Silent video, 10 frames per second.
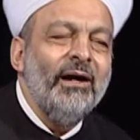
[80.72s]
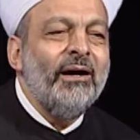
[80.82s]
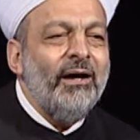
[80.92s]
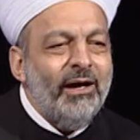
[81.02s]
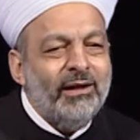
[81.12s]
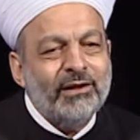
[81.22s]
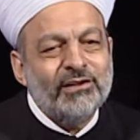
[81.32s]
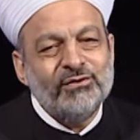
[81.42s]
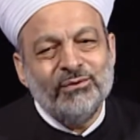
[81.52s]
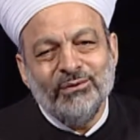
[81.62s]
قال
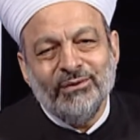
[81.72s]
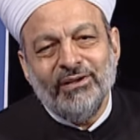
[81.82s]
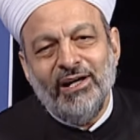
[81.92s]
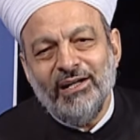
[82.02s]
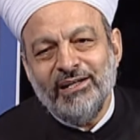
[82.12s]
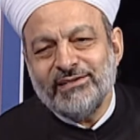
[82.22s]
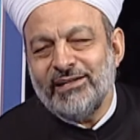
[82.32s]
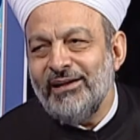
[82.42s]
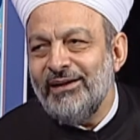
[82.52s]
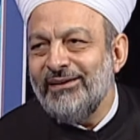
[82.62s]
رسول الله
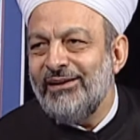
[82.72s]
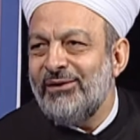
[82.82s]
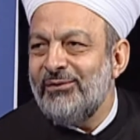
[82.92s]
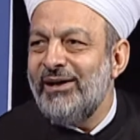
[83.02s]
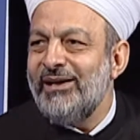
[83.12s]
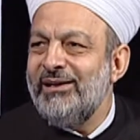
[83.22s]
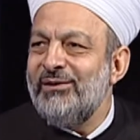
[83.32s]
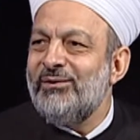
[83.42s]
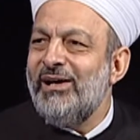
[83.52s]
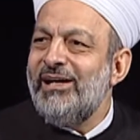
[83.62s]
صلى الله عليه
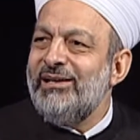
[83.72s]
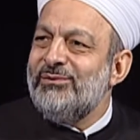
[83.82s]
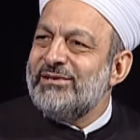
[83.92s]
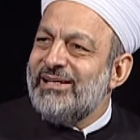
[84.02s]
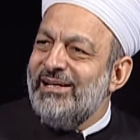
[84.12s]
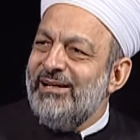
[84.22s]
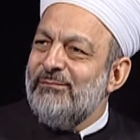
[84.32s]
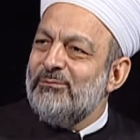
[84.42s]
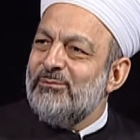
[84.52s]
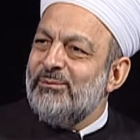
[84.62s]
وآله وسلم
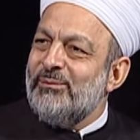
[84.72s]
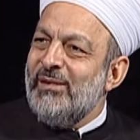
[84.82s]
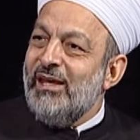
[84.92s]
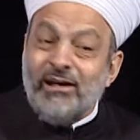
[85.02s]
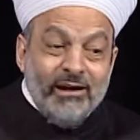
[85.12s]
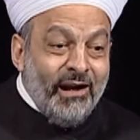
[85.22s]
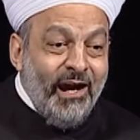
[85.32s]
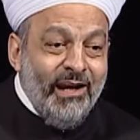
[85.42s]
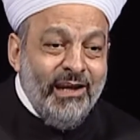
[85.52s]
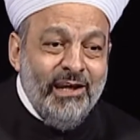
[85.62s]
اقرأ
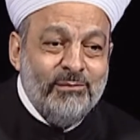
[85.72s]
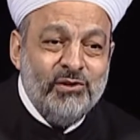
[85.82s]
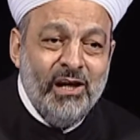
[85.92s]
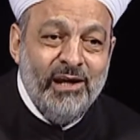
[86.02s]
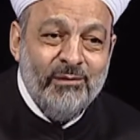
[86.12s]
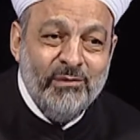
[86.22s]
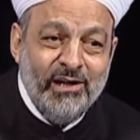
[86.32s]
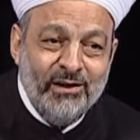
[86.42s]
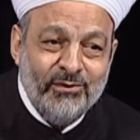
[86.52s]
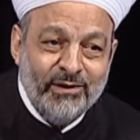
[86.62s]
عليهم شيئا من
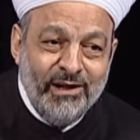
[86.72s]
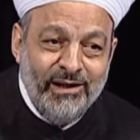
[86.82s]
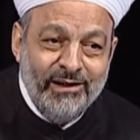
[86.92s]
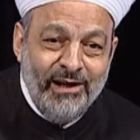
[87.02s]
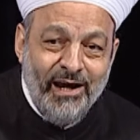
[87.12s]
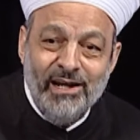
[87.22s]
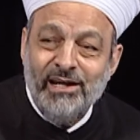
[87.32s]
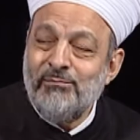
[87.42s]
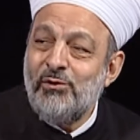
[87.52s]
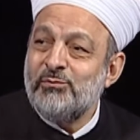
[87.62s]
القرآن
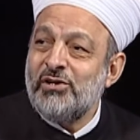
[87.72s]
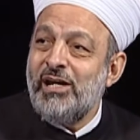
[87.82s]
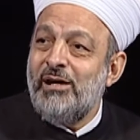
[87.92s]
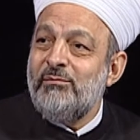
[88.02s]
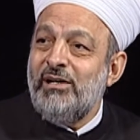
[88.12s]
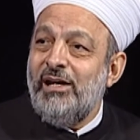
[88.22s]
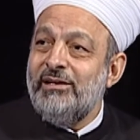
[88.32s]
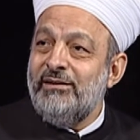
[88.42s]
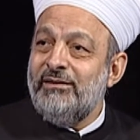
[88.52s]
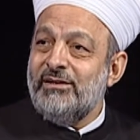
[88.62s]
علمهم شيئا من
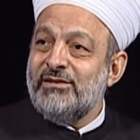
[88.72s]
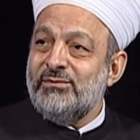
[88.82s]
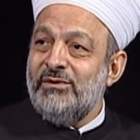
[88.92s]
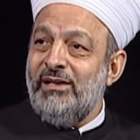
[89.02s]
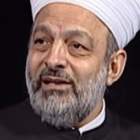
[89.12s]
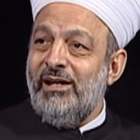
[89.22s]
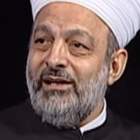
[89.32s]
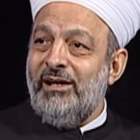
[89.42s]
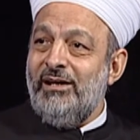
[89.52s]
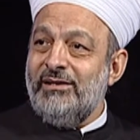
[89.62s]
حديث رسول الله
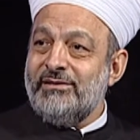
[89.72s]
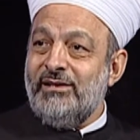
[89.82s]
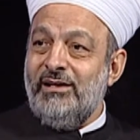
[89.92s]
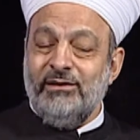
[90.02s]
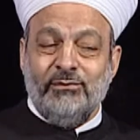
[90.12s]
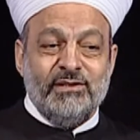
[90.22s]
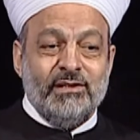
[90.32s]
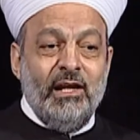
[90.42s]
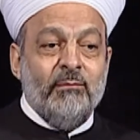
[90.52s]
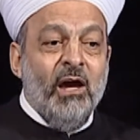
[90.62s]
عليه الصلاة
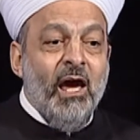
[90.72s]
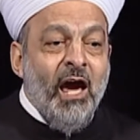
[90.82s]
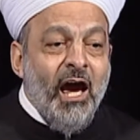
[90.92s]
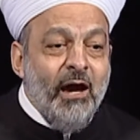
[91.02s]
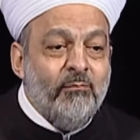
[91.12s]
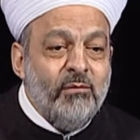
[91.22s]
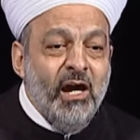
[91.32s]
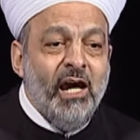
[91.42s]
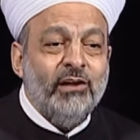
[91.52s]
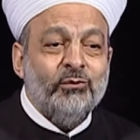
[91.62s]
والسلام
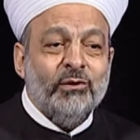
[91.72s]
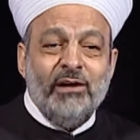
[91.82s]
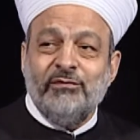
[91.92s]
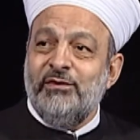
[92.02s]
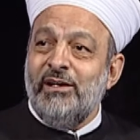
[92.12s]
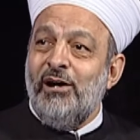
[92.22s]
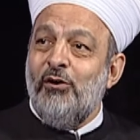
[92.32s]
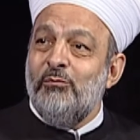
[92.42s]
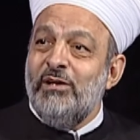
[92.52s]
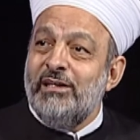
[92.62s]
أما أن
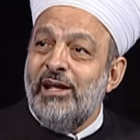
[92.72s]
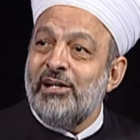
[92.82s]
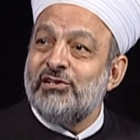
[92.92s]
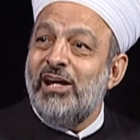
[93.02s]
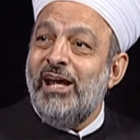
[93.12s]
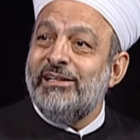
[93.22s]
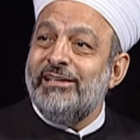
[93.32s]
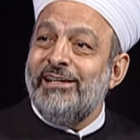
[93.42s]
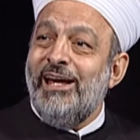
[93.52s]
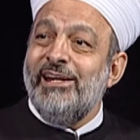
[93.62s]
تكفرهم لدرجة
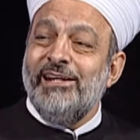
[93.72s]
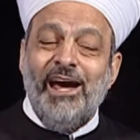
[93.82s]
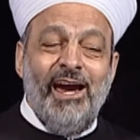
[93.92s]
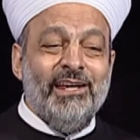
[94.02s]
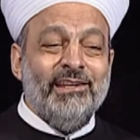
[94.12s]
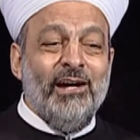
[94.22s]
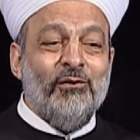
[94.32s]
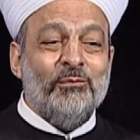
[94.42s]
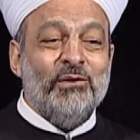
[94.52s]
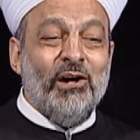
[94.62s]
أن
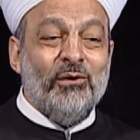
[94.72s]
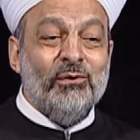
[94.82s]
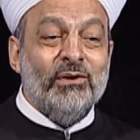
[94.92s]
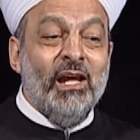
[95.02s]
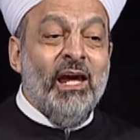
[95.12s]
أحدهم يقول